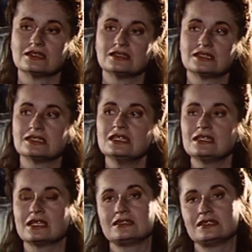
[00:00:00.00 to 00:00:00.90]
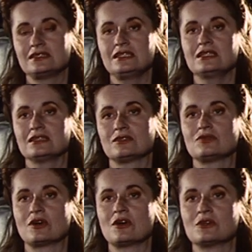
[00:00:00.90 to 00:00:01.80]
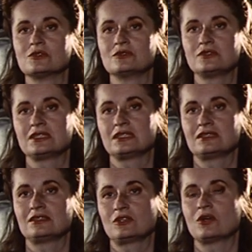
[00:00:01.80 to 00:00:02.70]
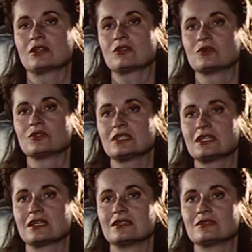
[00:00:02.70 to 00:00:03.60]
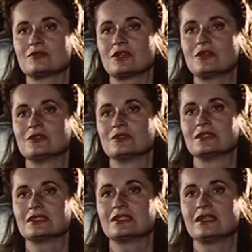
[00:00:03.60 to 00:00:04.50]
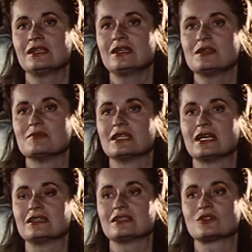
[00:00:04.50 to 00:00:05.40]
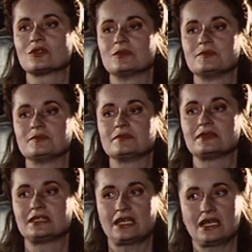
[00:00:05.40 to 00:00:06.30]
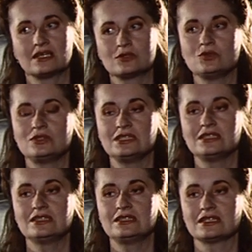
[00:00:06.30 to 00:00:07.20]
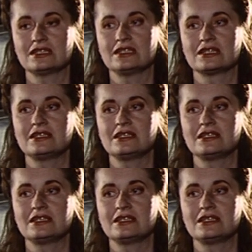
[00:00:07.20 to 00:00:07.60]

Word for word: dieses Nicht-Existieren der Frau und diese, diese Ortlosigkeit der Frauen nicht. Man hat also sehr gutiert ihre, ihre